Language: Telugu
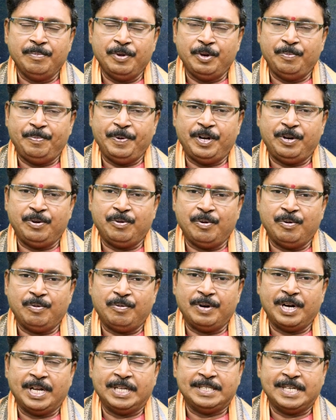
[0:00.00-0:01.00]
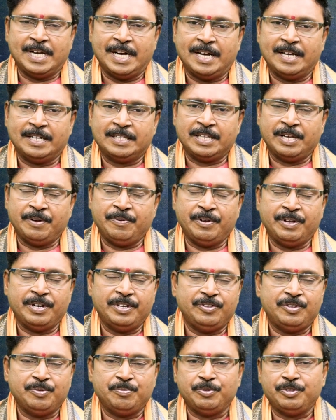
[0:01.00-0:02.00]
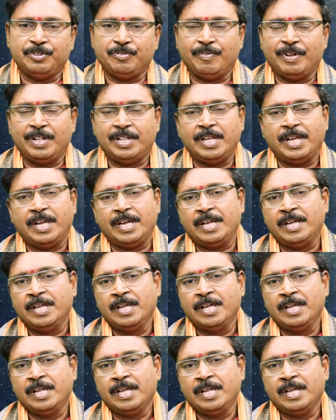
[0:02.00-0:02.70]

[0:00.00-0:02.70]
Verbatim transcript: మీరు పెట్టుకోకుండా జాగ్రత్త వహించి ముందుకు వెళ్తే